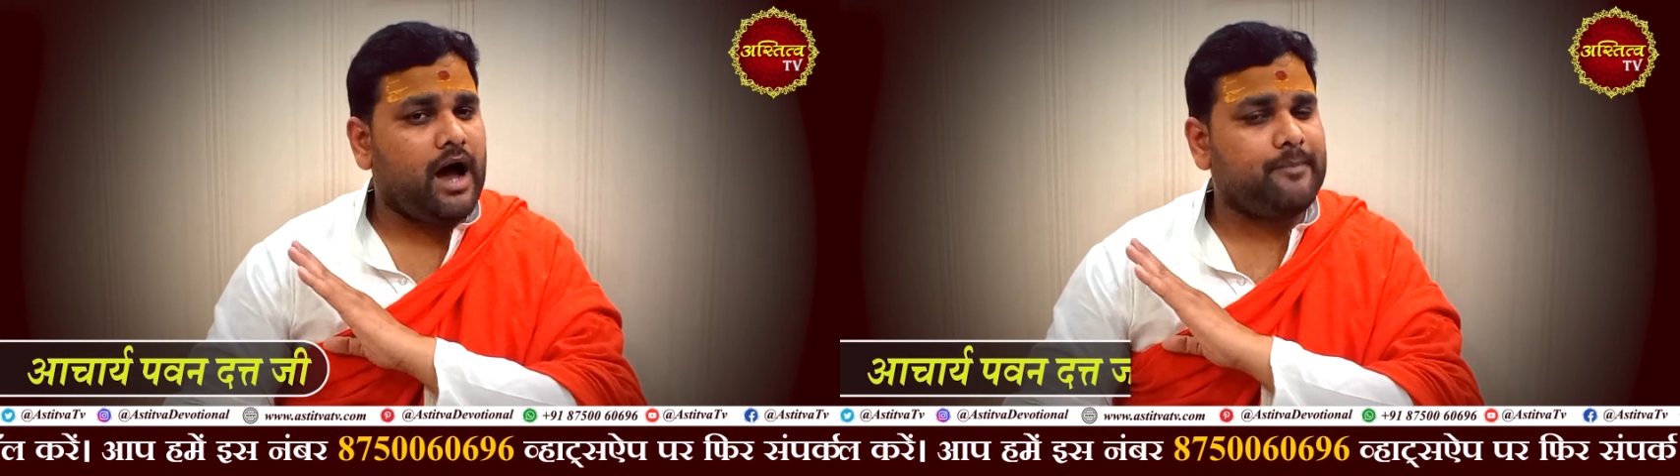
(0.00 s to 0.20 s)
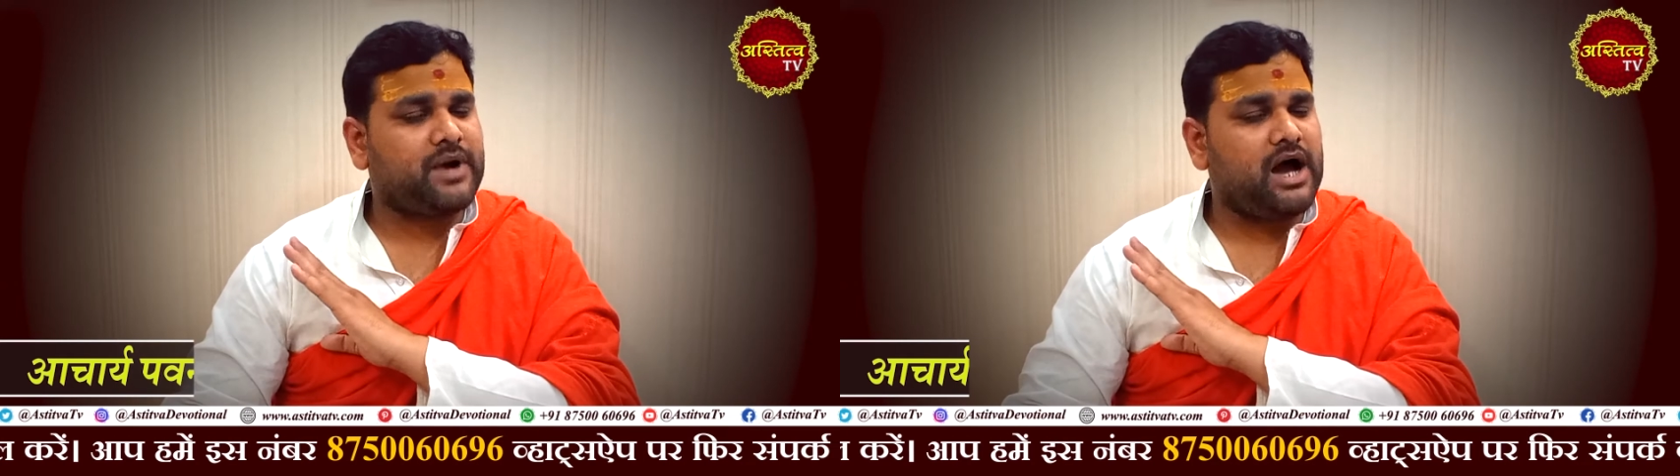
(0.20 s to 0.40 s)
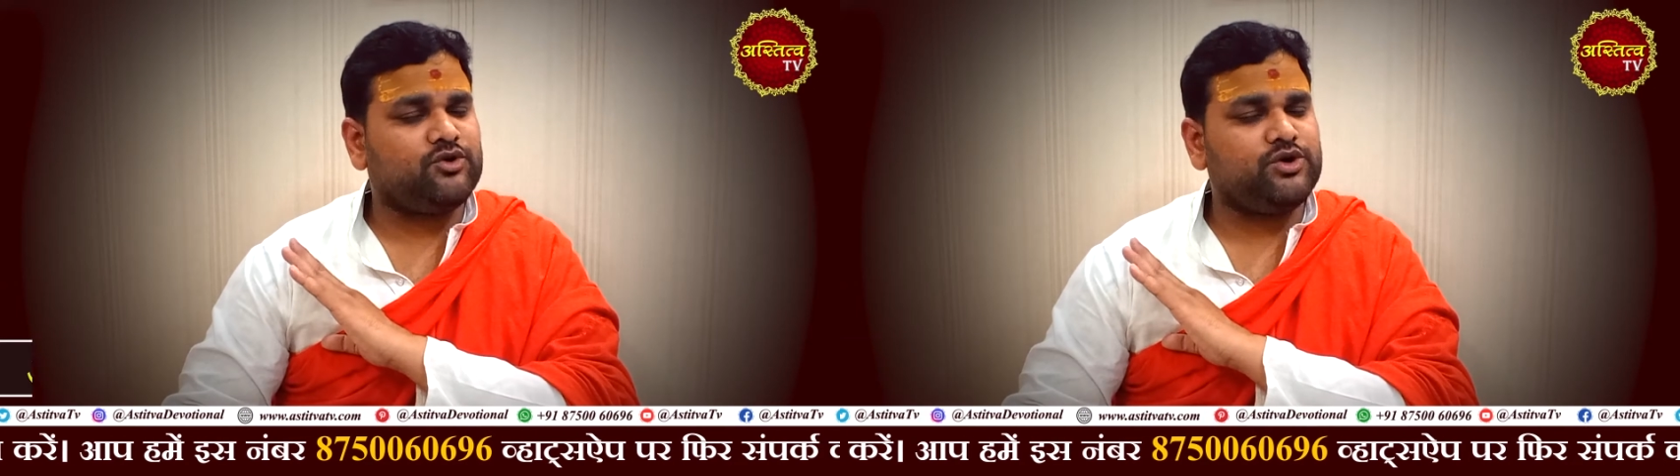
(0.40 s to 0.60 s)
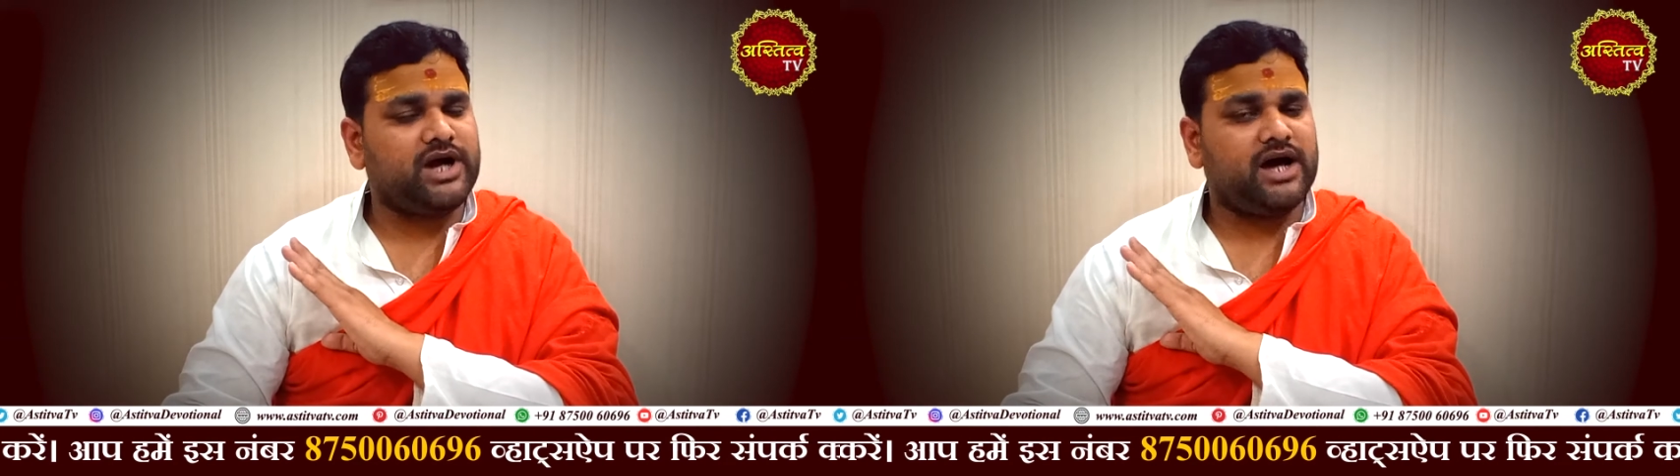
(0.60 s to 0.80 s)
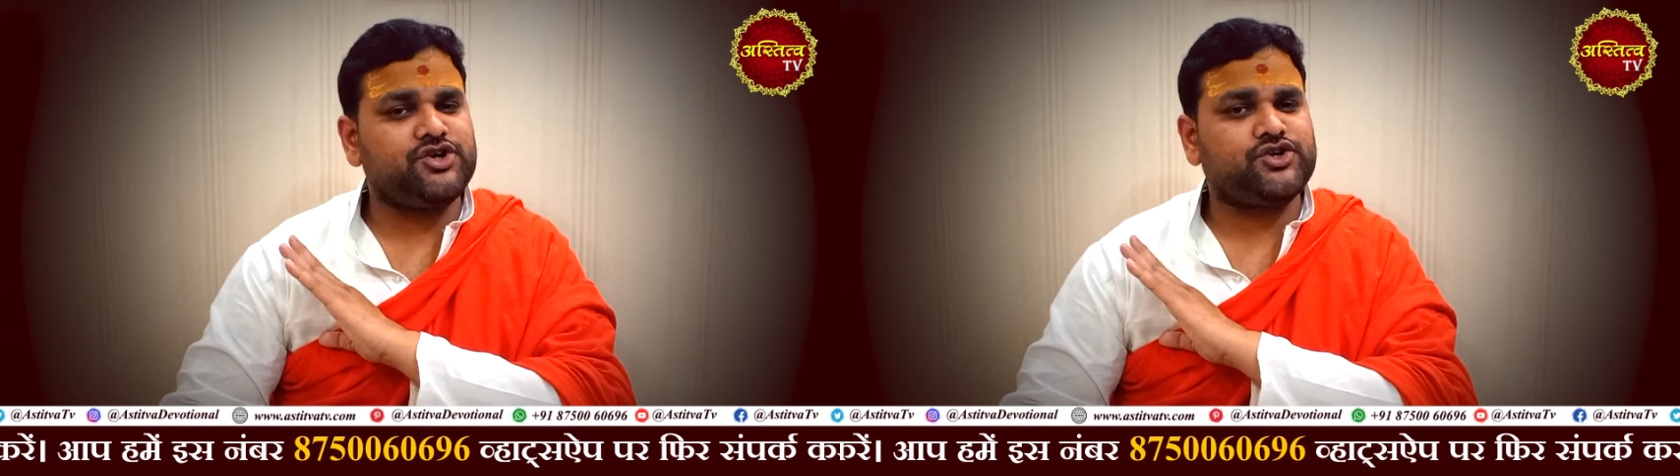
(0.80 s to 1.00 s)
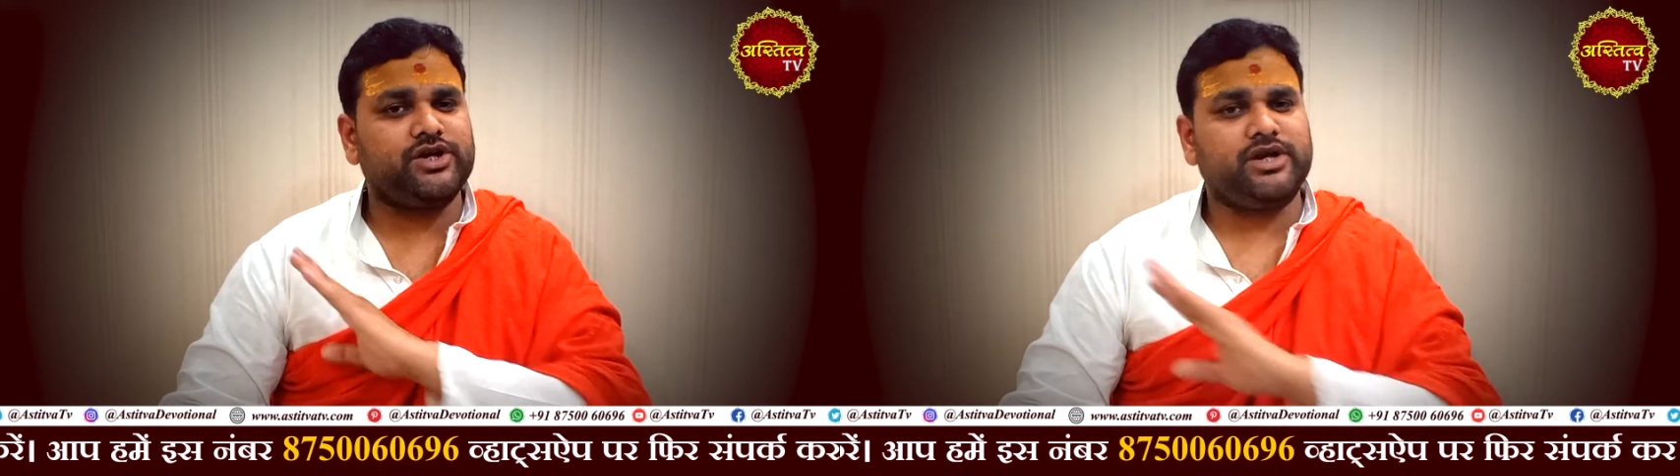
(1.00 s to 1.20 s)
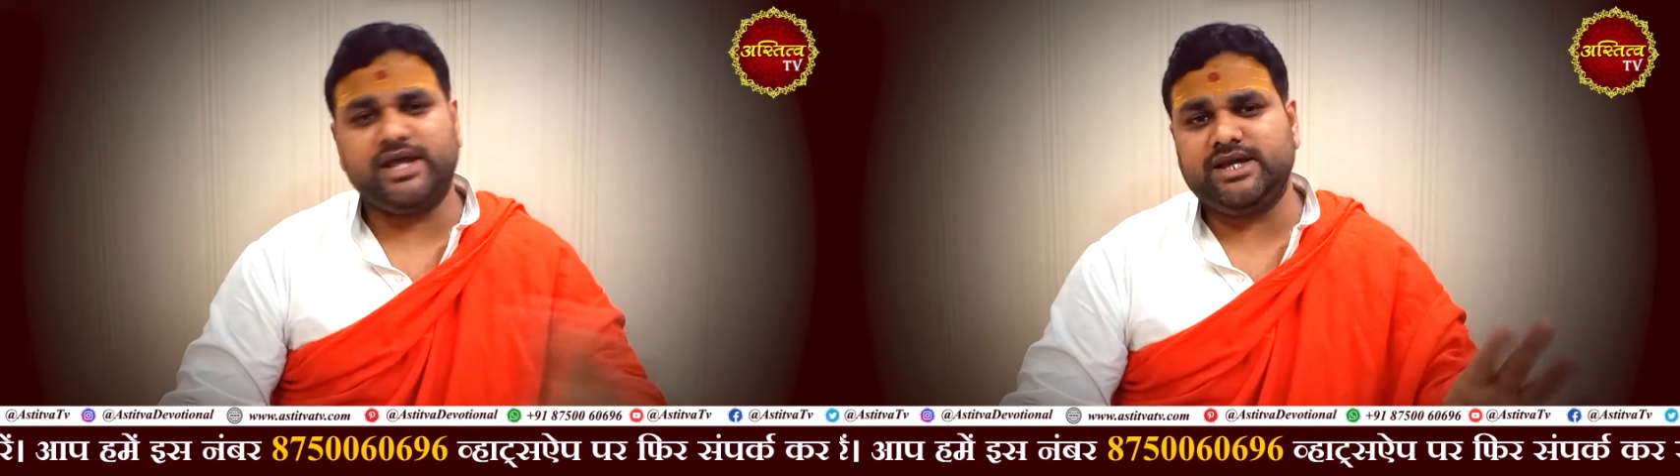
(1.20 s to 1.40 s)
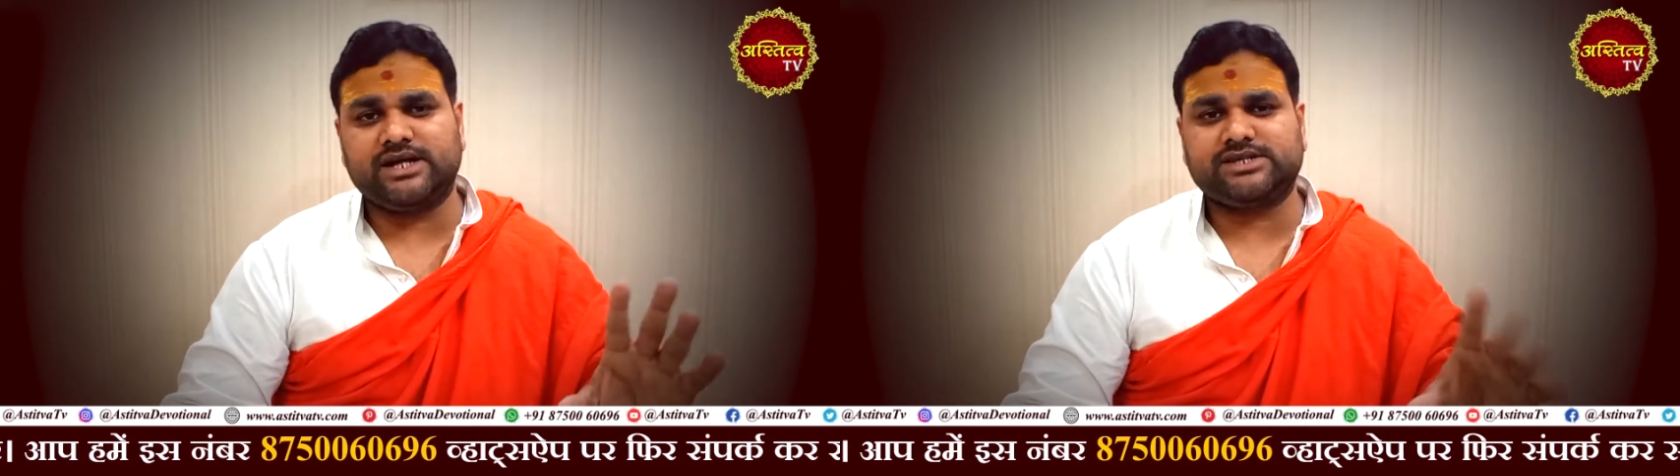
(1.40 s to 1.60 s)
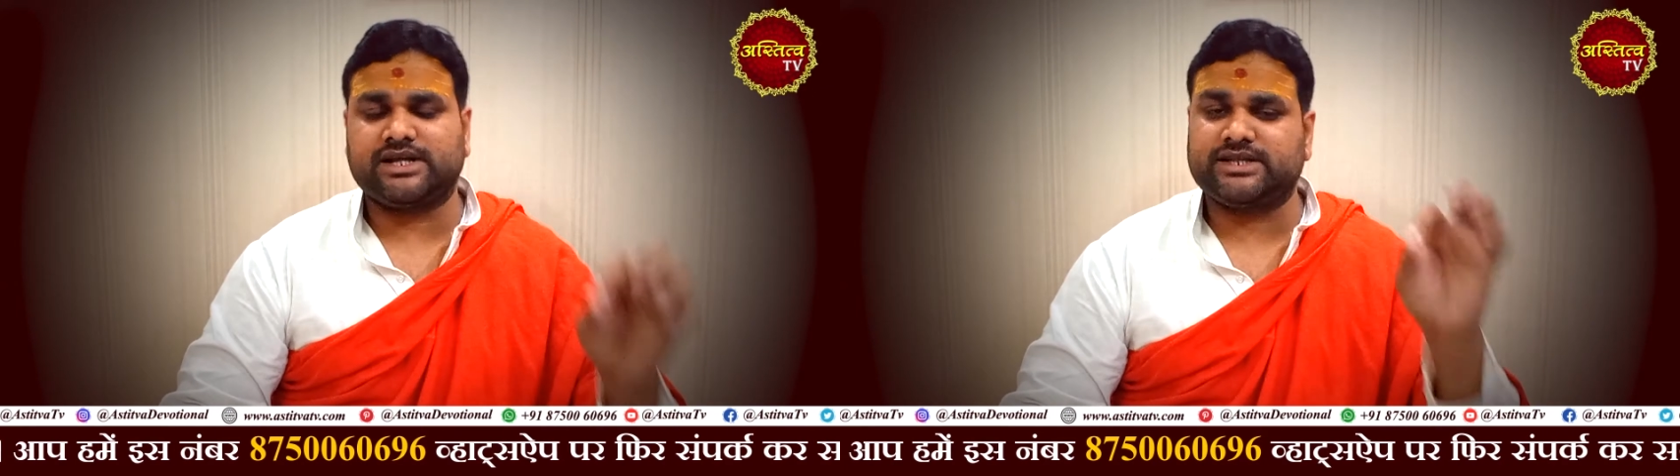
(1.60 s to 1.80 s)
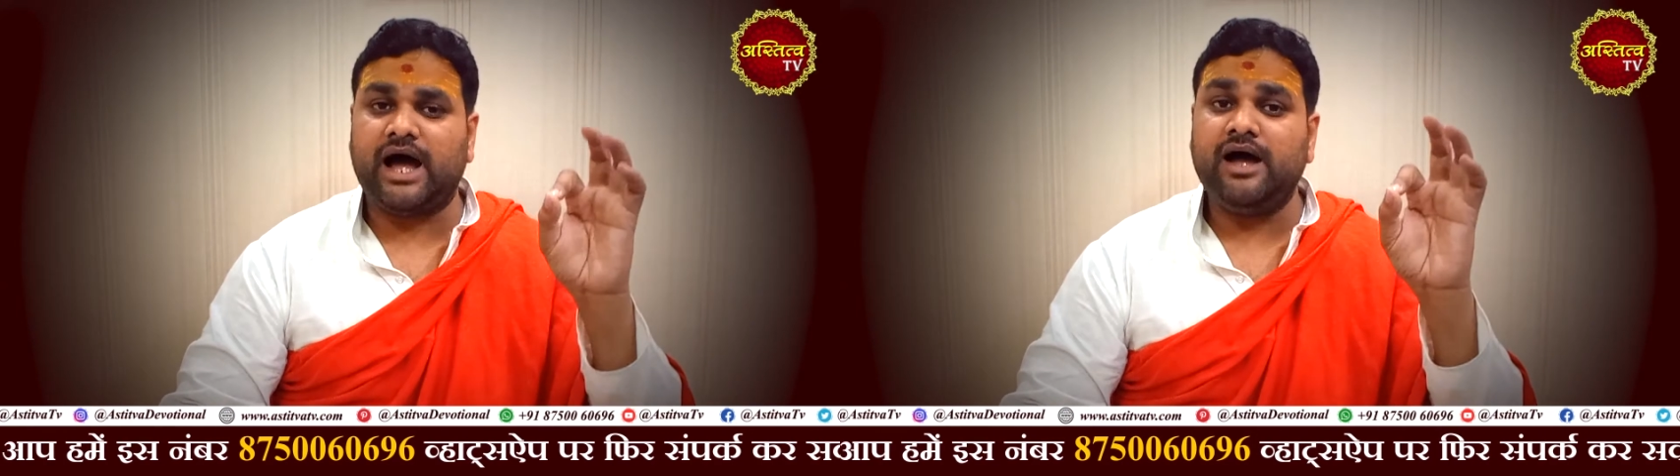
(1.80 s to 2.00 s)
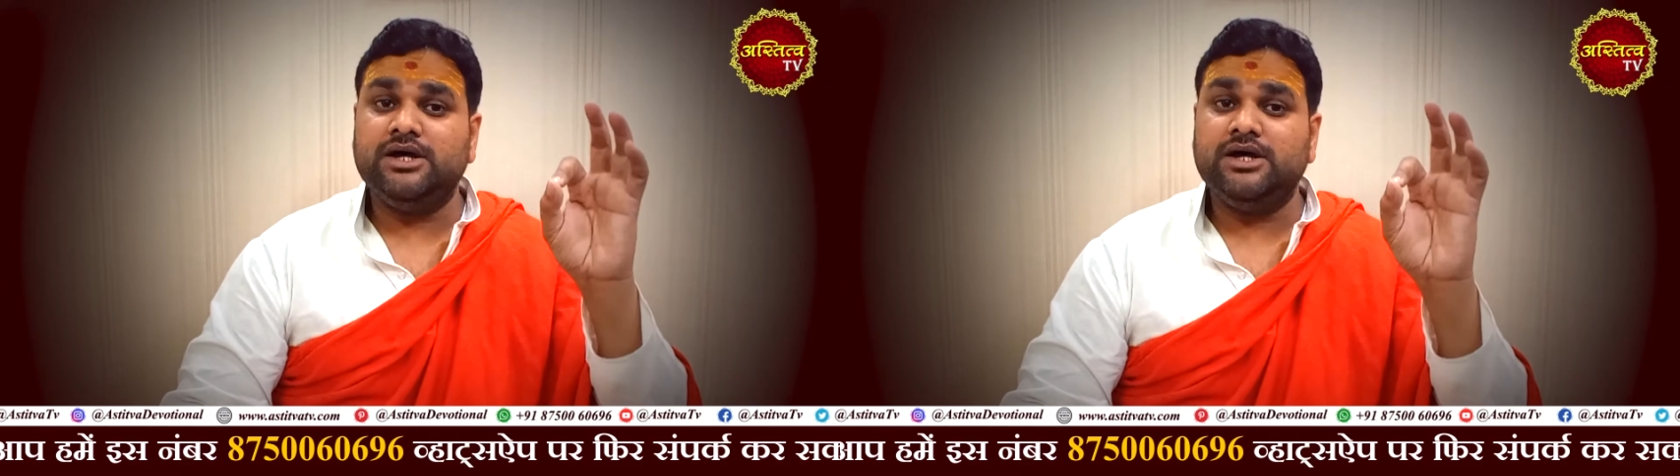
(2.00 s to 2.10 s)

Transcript: आपका कोई अनिष्ट नहीं कर सकता